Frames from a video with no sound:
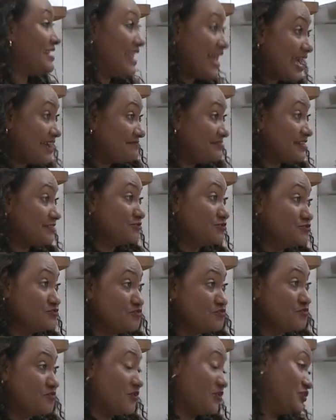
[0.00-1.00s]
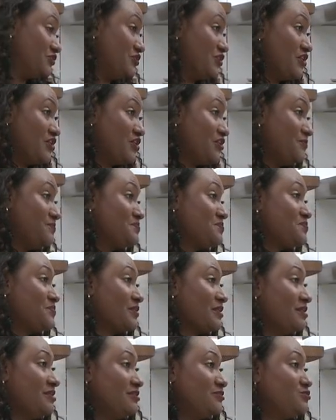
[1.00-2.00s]
là avec nous pendant
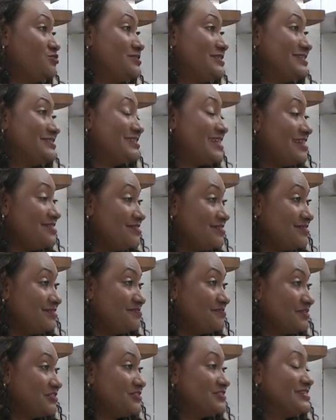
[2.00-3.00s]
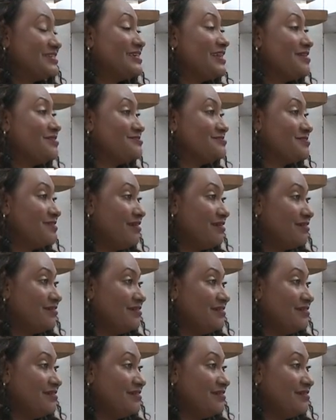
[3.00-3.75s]
toutes ces années, pendant ces 15 ans.